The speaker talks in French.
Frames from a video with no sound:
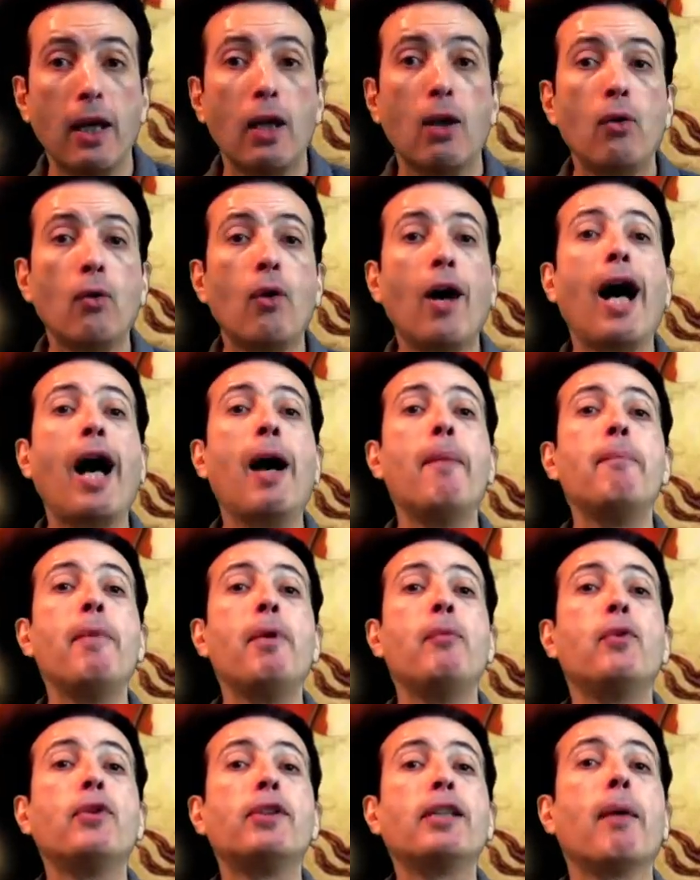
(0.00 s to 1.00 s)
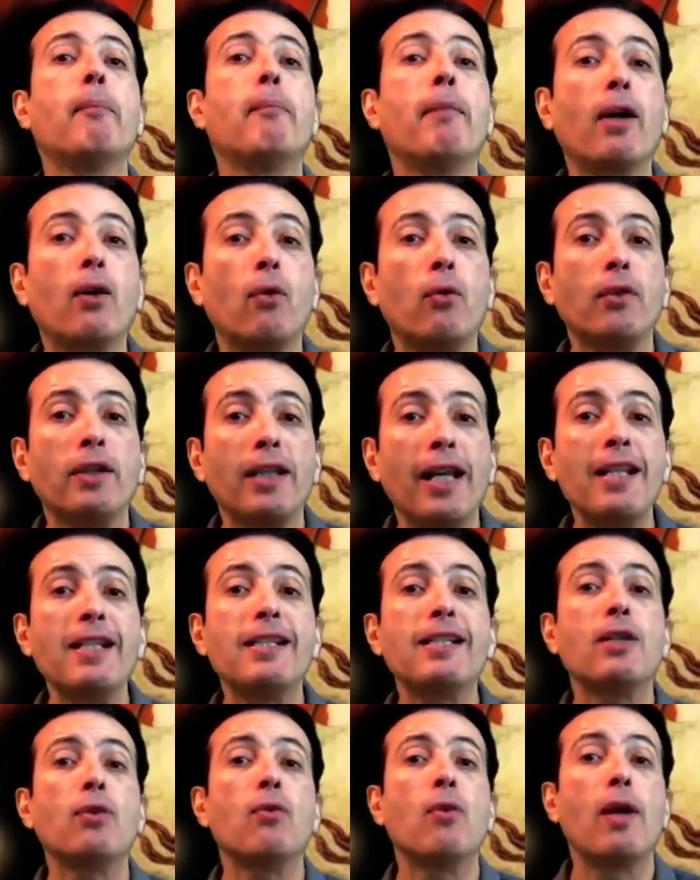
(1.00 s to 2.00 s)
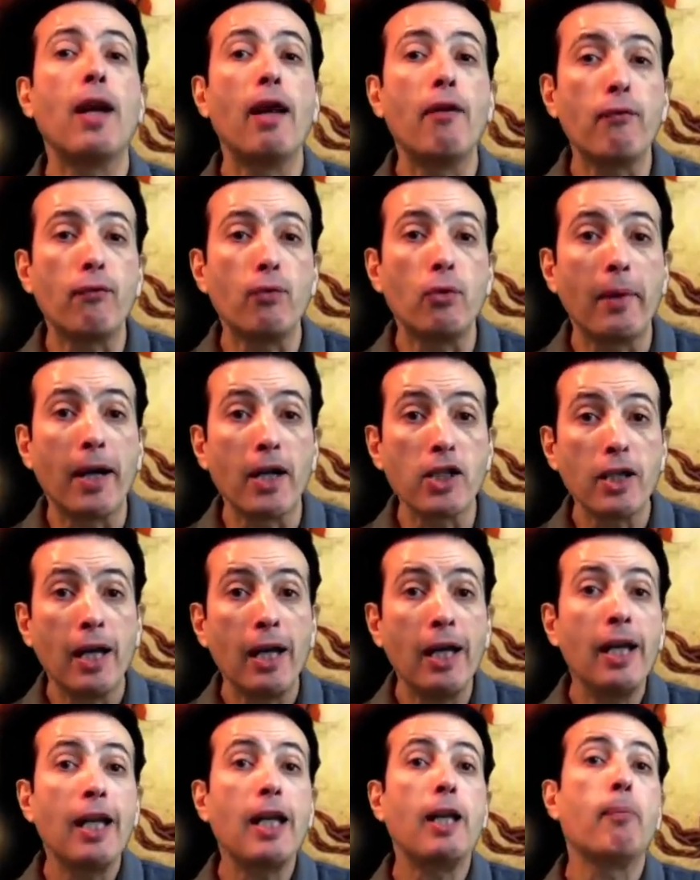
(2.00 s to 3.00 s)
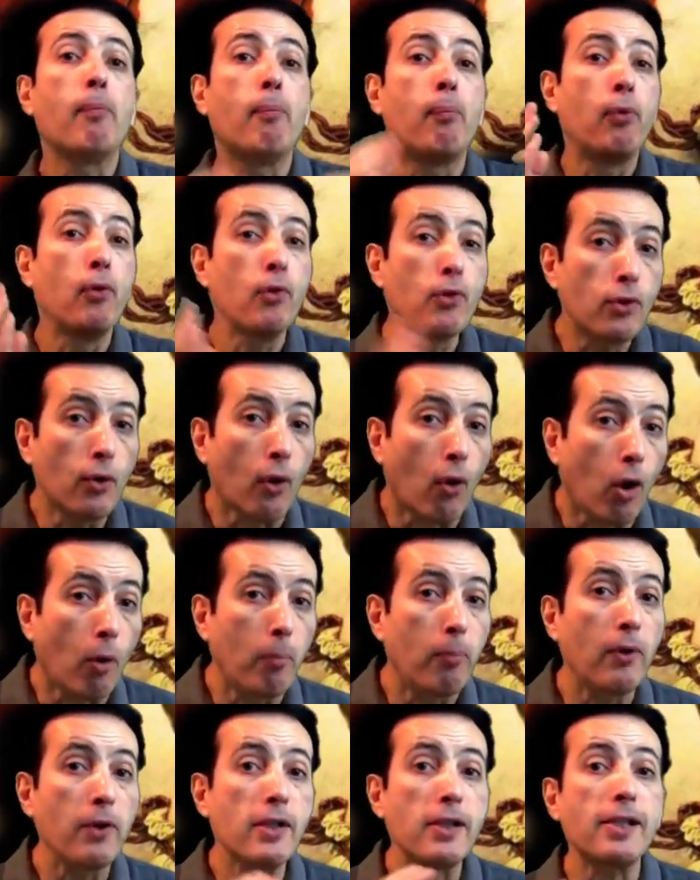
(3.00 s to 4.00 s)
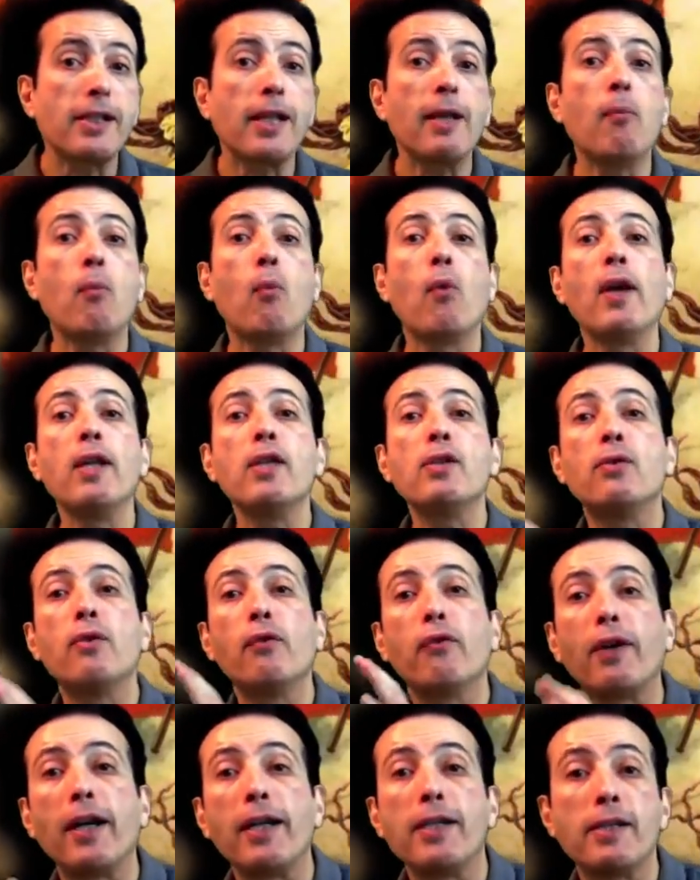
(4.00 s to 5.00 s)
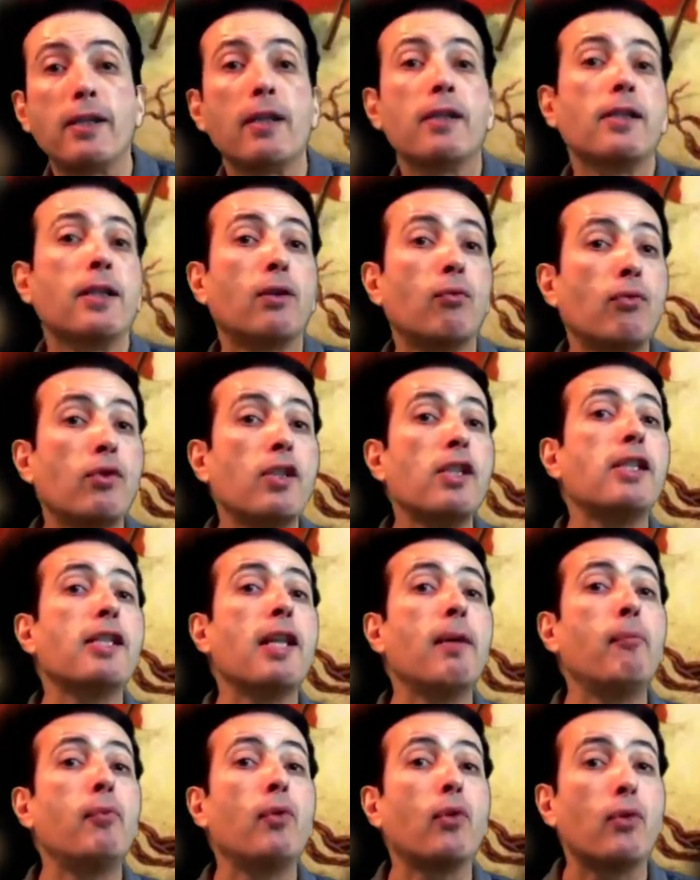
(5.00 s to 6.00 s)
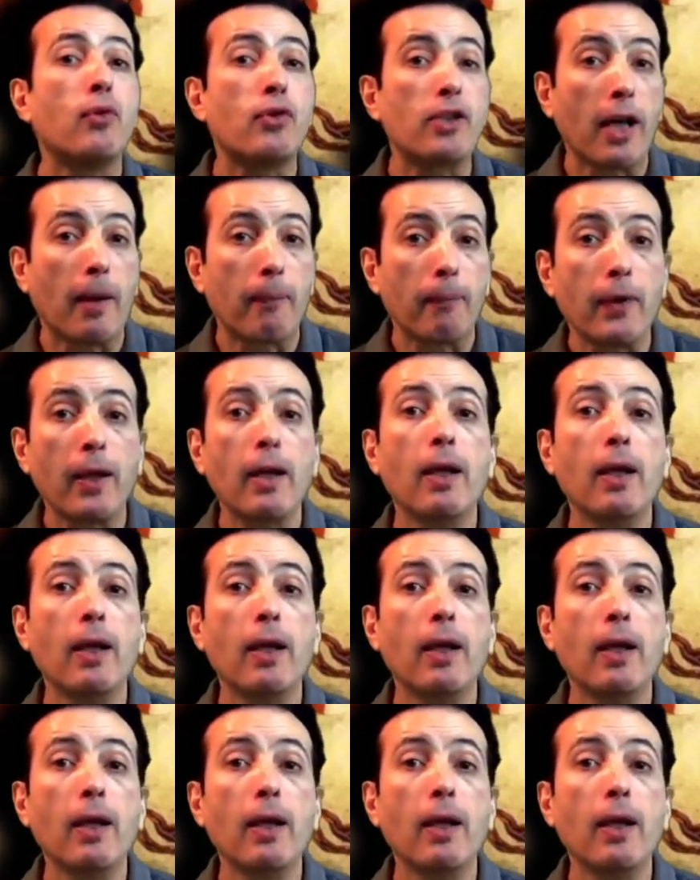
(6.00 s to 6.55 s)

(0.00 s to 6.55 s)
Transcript: Le en même temps macronien, c'est de l'enfumage, et plus d'Europe, c'est moins de France. C'est aussi simple que ça.